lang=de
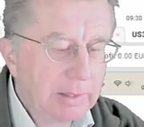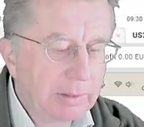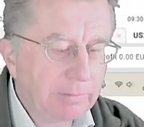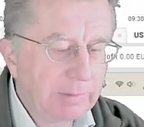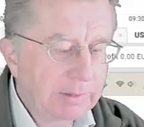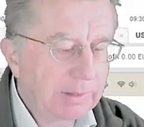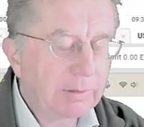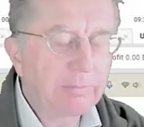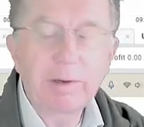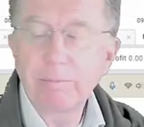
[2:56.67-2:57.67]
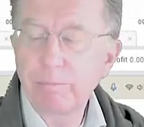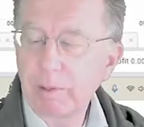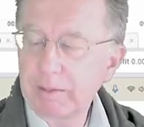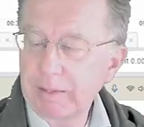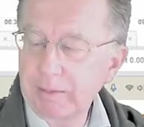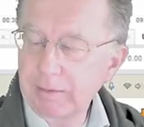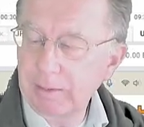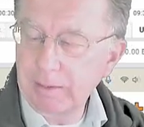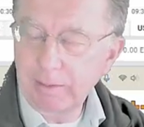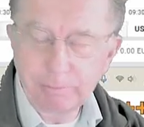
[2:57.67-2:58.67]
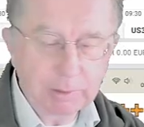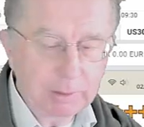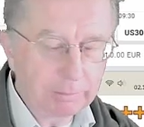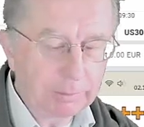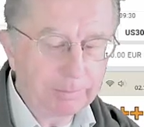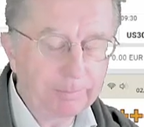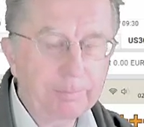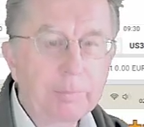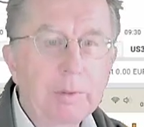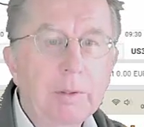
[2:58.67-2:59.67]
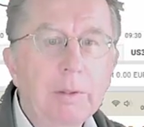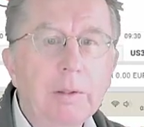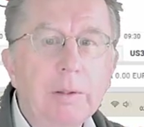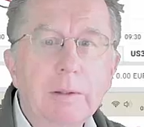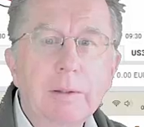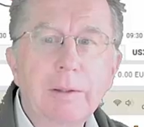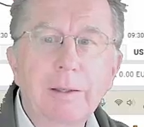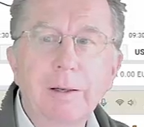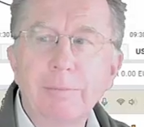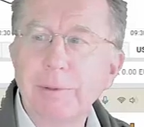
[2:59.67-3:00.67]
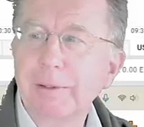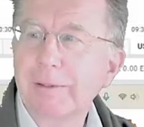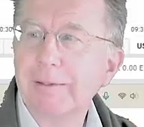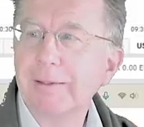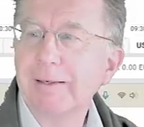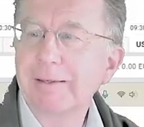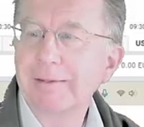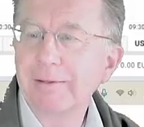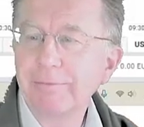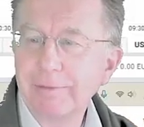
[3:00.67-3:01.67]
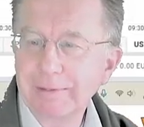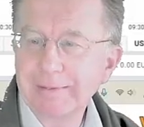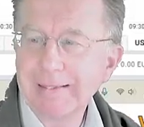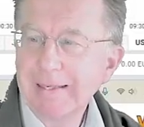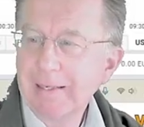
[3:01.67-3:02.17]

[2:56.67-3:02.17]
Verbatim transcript: Ich weiß nicht, auf welchem Planeten er lebt, aber mh, mm, ich glaube, da kann er lange drauf warten.